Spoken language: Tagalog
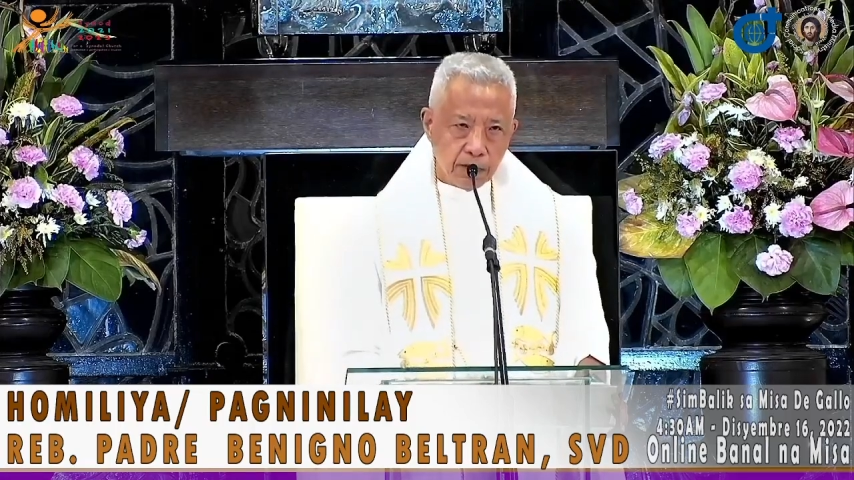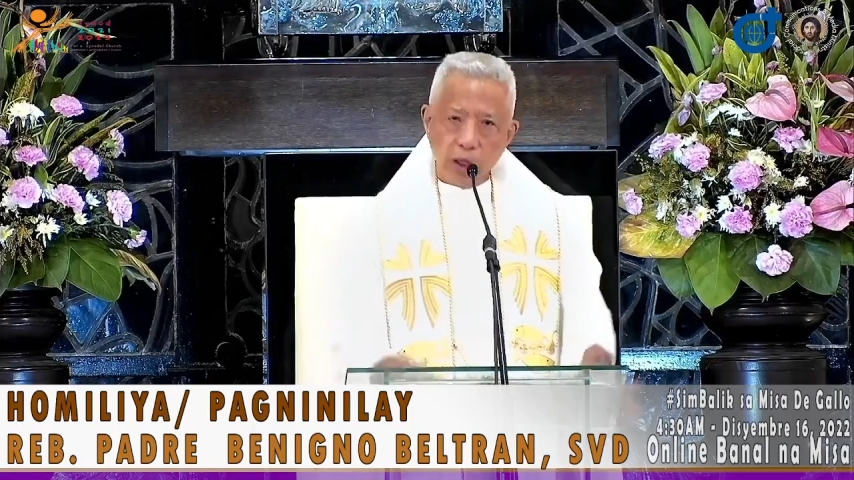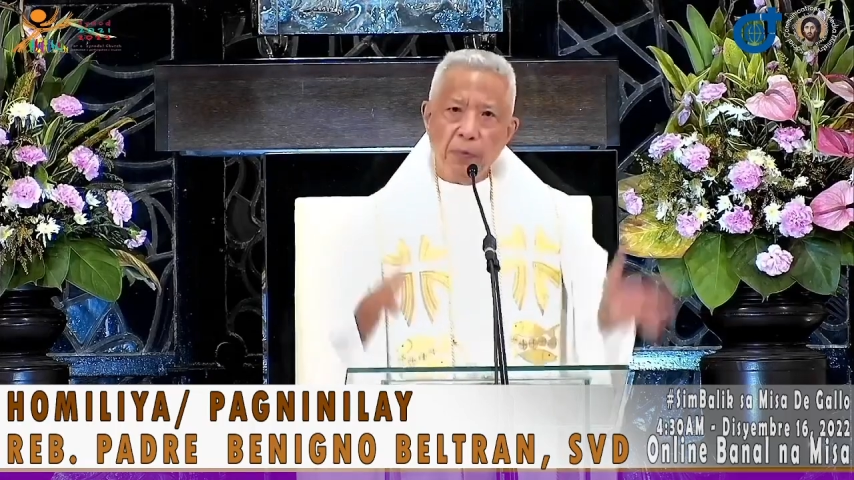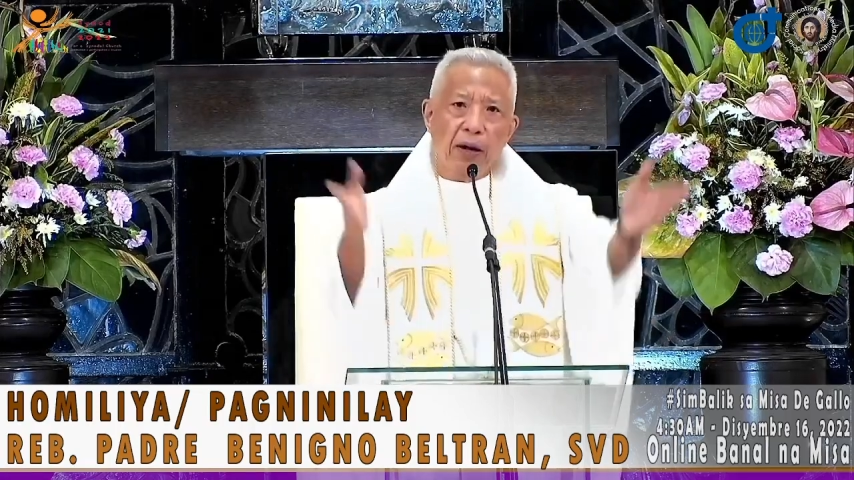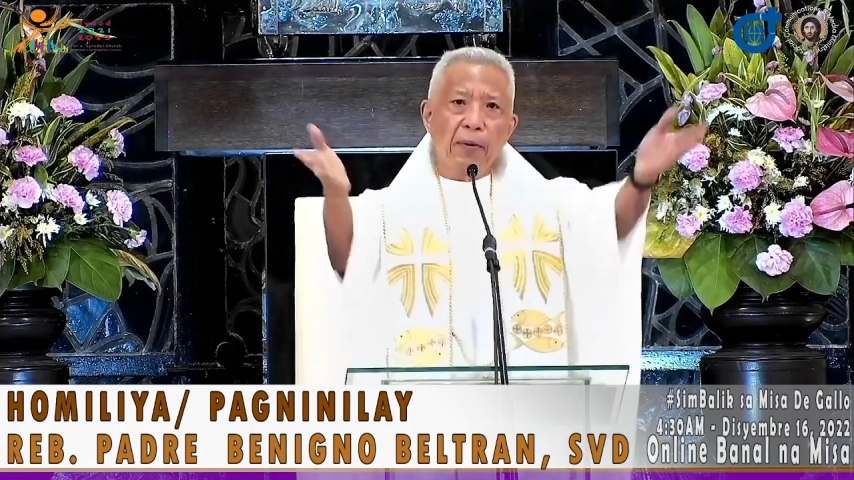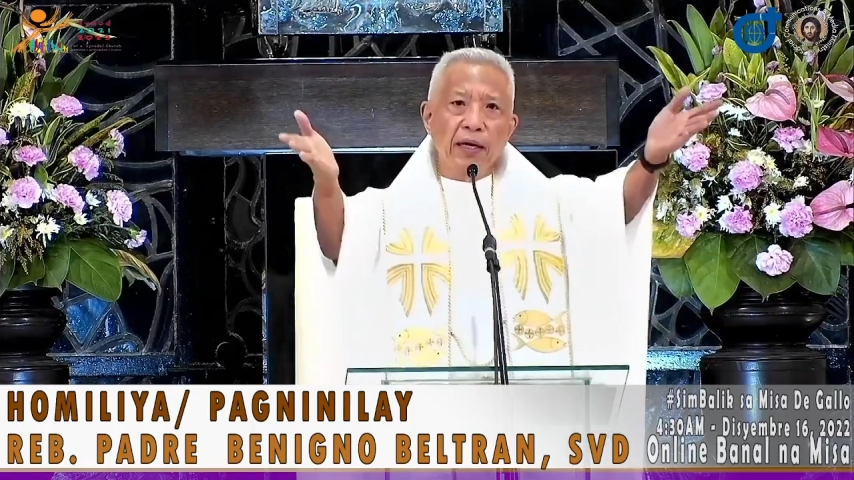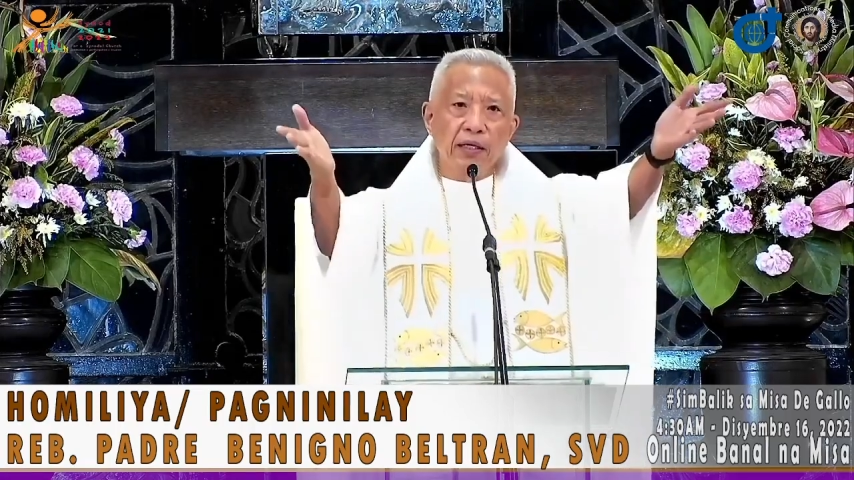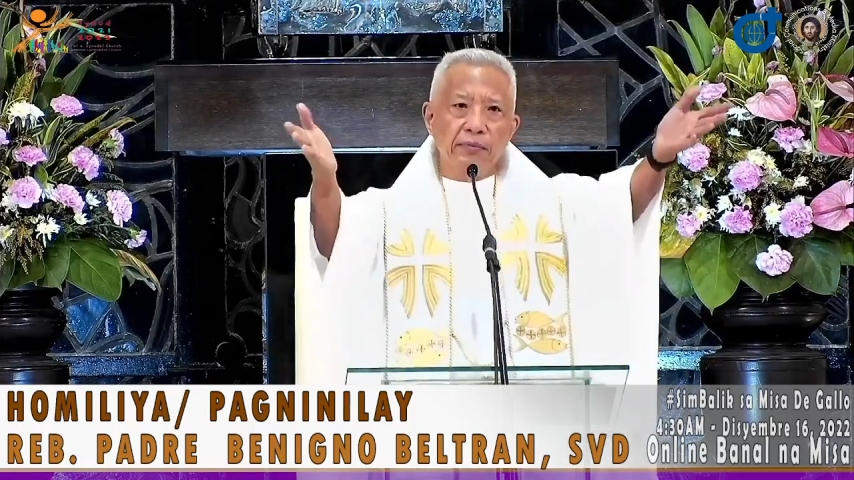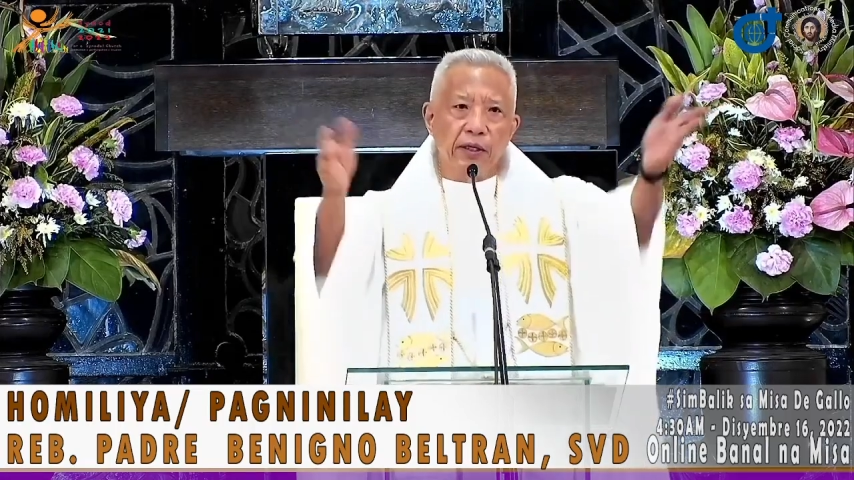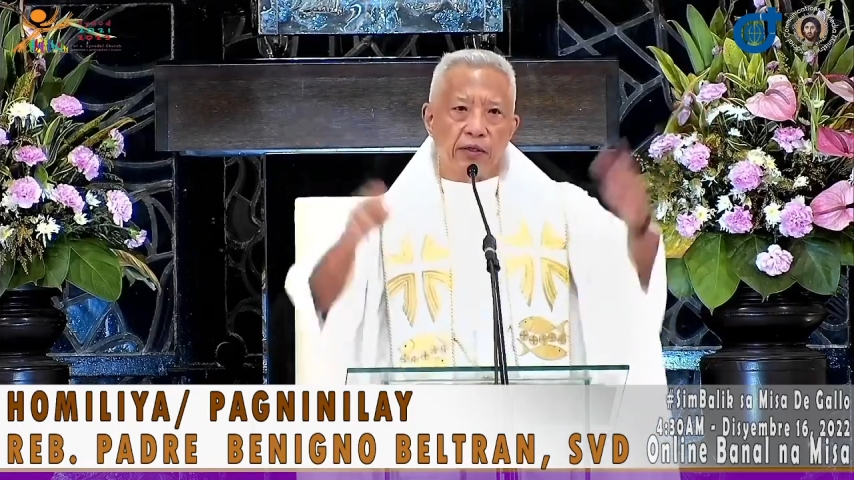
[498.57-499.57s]

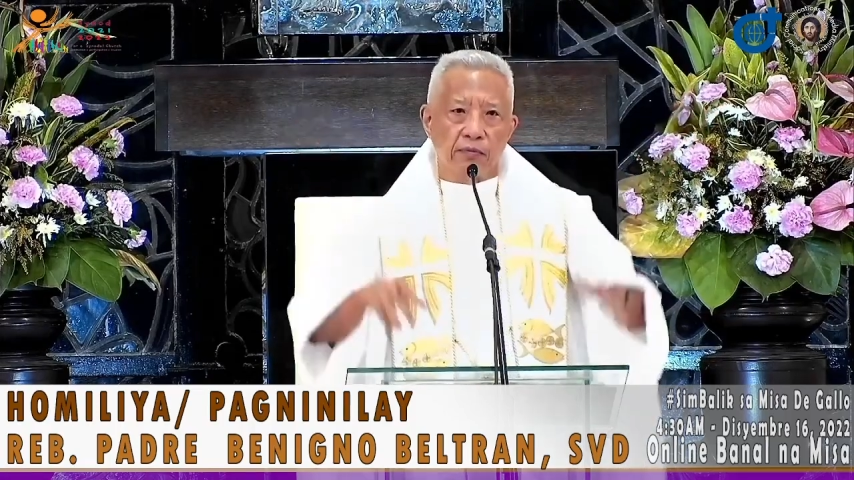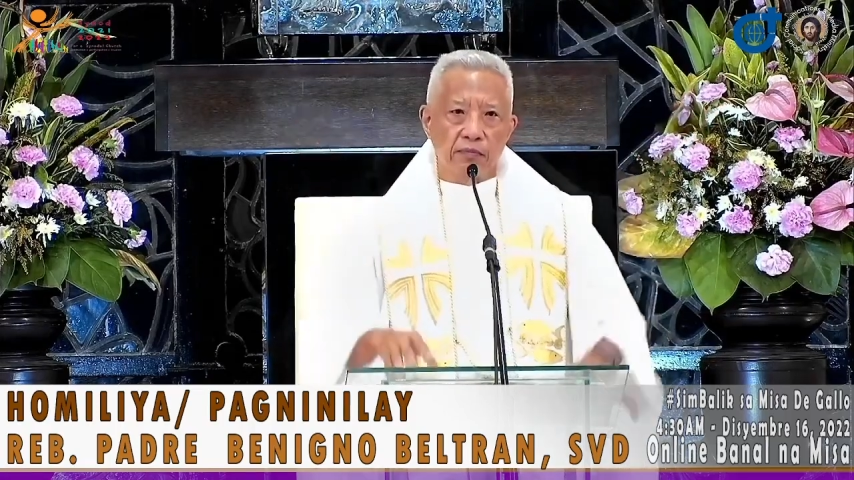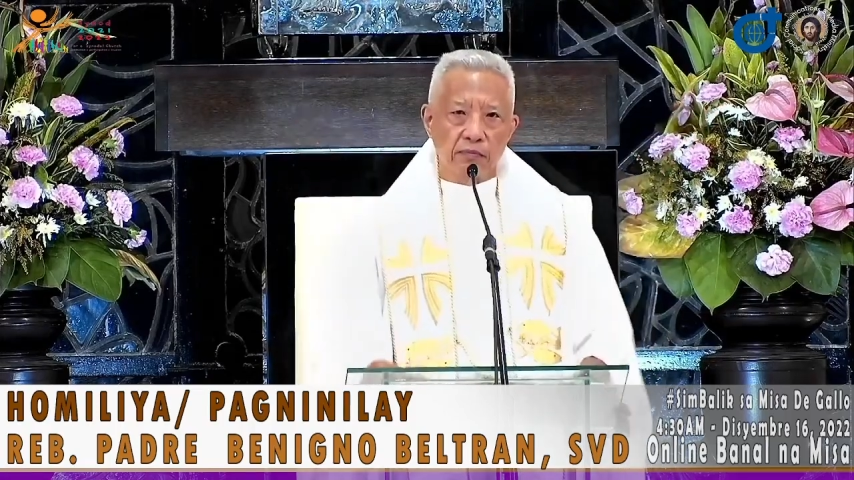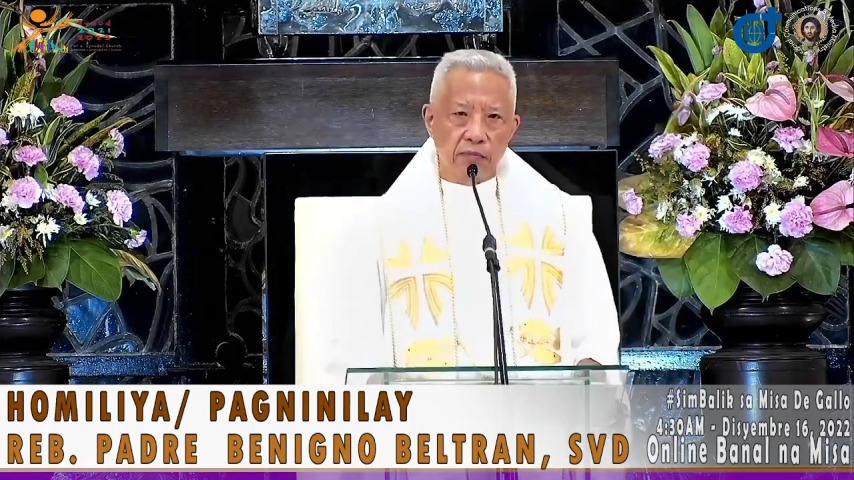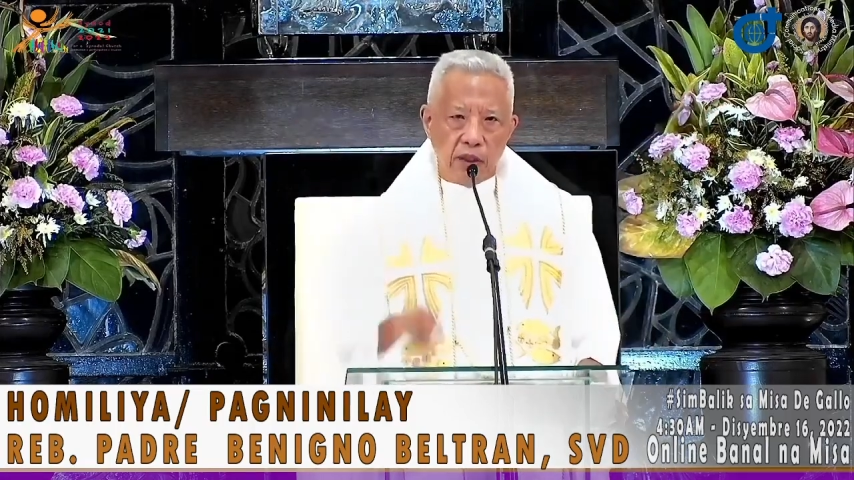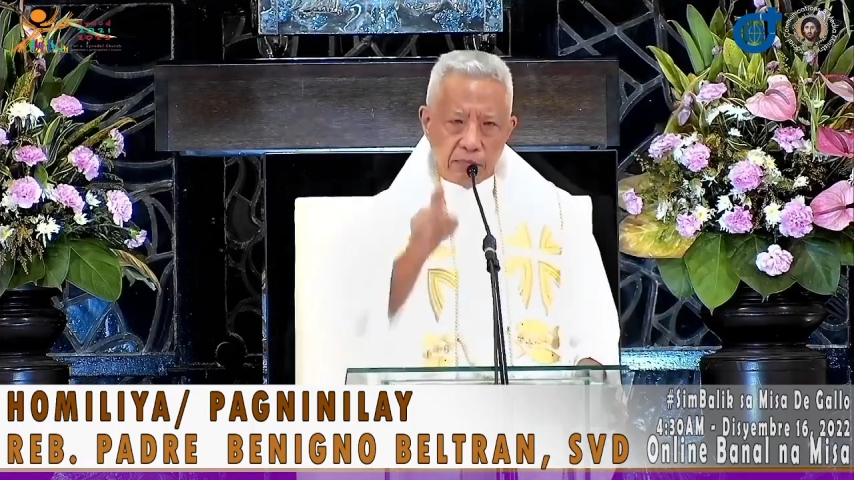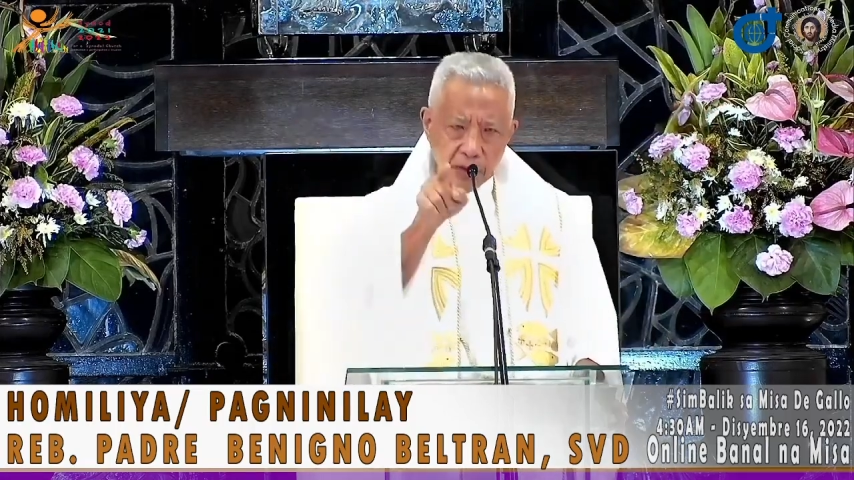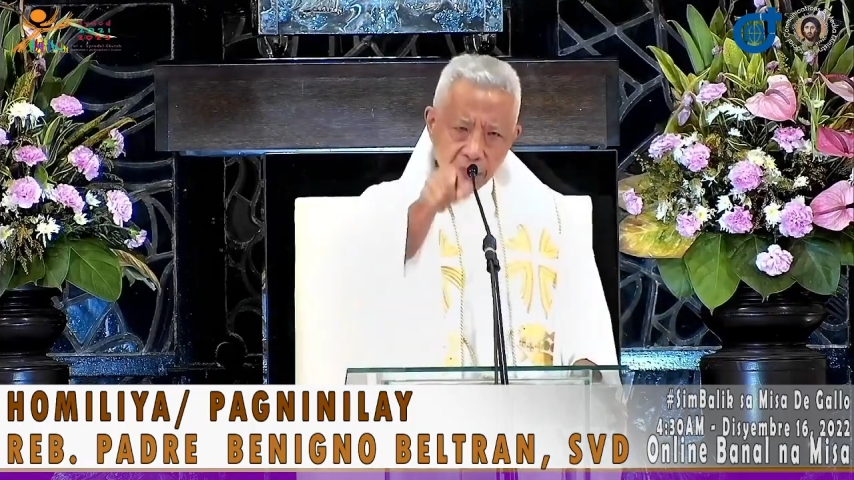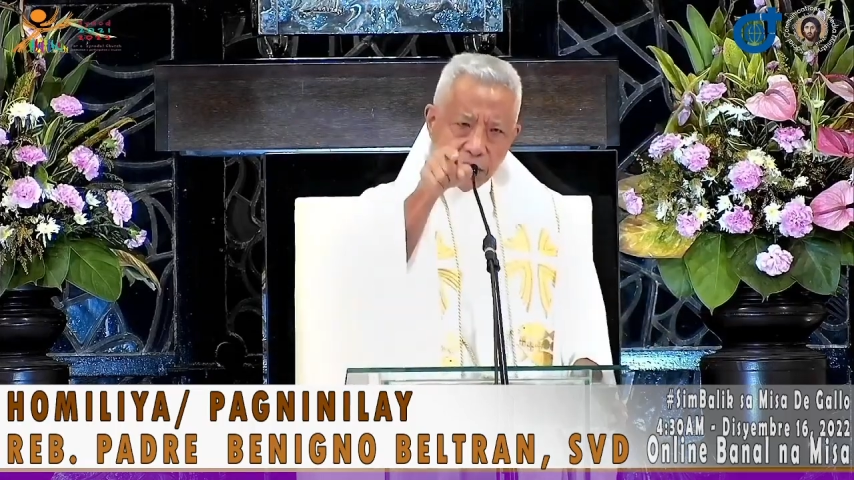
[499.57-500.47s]
napakabalad mo, pero